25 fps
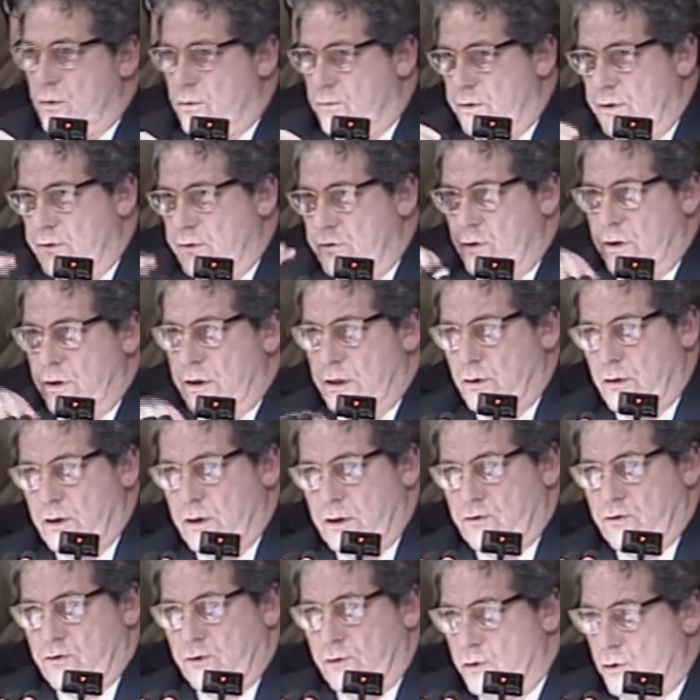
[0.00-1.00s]
visto che non
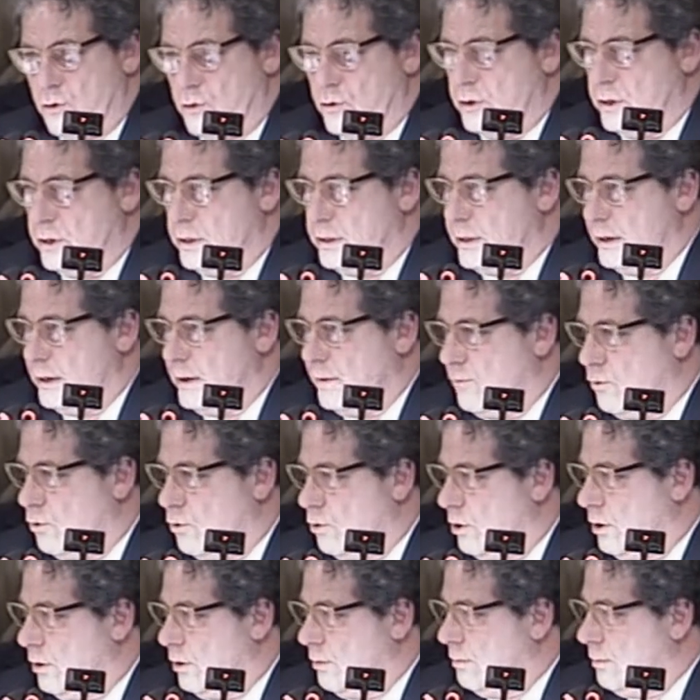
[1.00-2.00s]
è sull'ordine dei
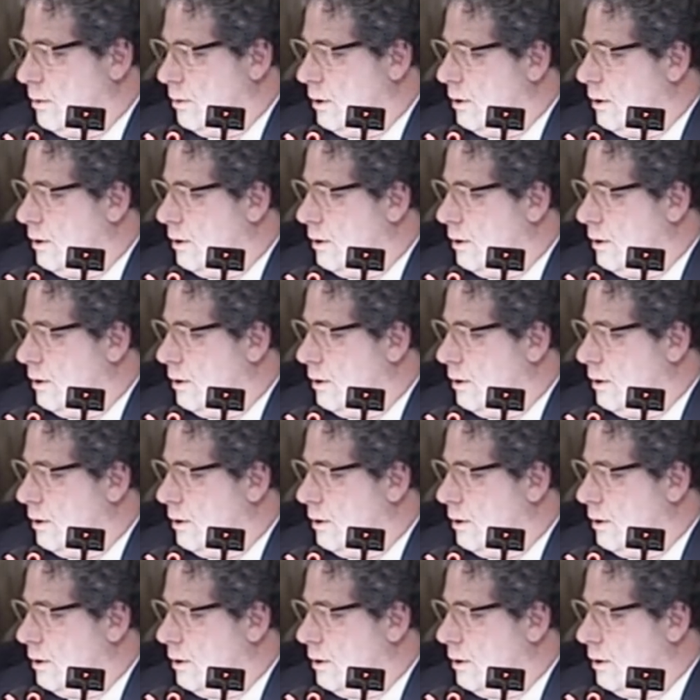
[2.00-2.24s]
lavori,